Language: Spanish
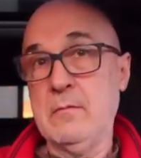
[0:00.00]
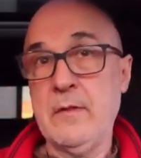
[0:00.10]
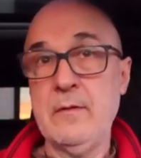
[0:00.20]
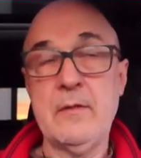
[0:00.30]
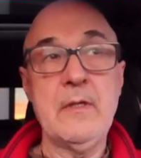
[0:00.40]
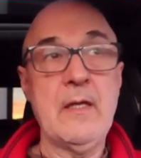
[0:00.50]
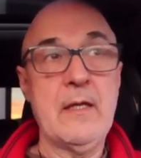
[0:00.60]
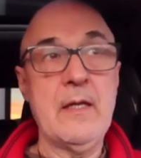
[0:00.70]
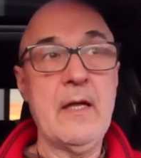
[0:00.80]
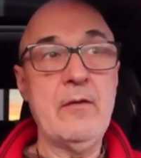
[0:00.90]
Es decir,
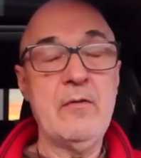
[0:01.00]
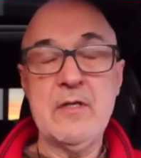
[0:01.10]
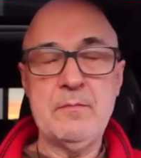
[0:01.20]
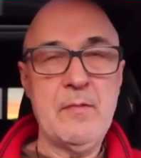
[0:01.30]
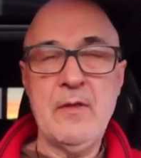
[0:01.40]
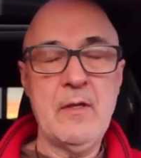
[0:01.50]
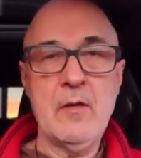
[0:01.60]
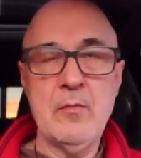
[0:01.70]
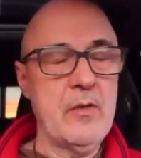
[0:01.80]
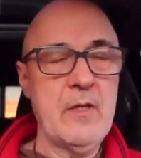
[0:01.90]
que, hay una especie
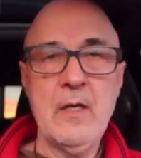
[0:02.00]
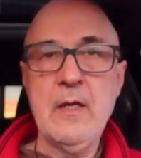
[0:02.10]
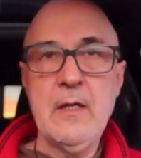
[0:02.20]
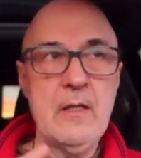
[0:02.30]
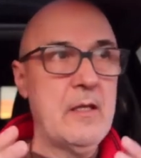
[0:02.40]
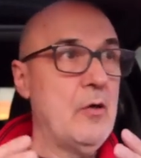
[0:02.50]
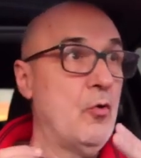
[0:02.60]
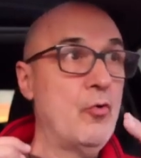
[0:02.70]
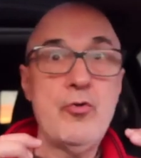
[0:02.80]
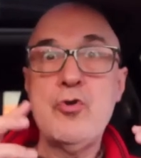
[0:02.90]
como de,
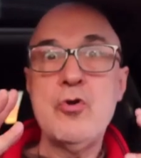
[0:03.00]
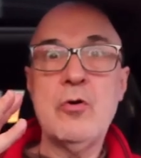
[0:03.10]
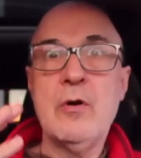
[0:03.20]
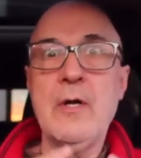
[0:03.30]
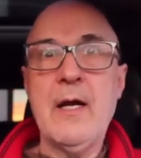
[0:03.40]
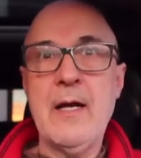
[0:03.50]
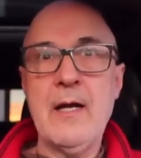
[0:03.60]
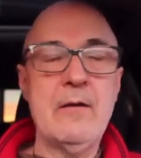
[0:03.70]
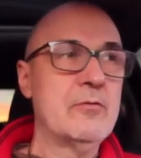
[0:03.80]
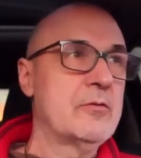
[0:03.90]
odio
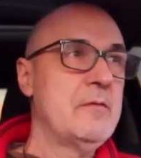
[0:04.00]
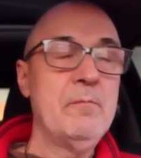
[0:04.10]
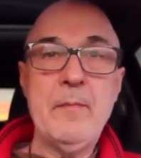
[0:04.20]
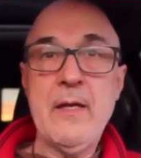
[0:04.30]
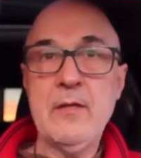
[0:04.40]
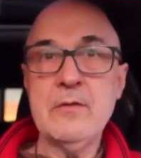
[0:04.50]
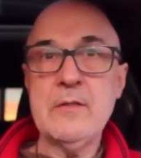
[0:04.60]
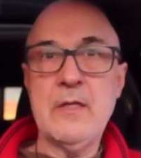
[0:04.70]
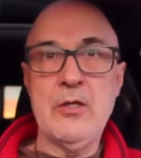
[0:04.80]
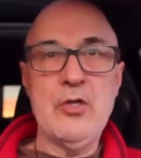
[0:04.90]
a los
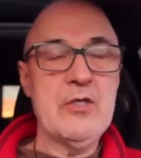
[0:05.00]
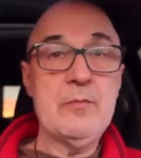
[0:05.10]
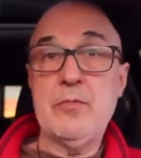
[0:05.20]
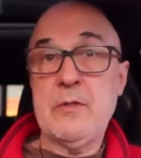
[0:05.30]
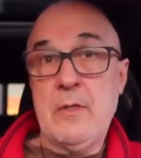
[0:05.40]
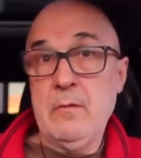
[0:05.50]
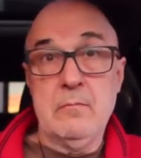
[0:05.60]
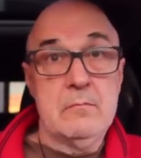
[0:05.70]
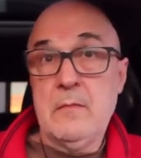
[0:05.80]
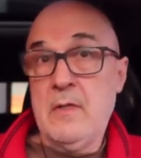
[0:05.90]
imperios y que entonces, pues claro,
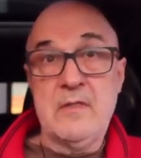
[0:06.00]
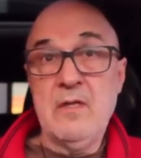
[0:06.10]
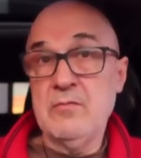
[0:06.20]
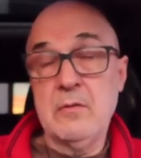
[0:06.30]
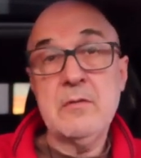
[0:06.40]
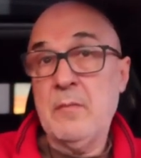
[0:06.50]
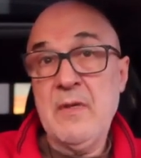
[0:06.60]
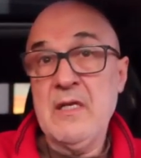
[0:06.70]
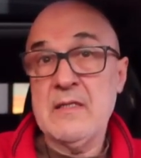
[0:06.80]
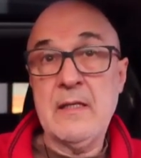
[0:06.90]
a Estados Unidos
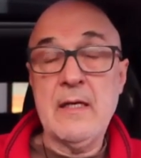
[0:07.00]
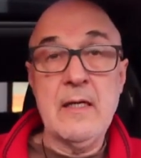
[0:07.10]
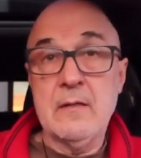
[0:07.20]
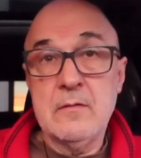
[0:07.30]
también les atacan.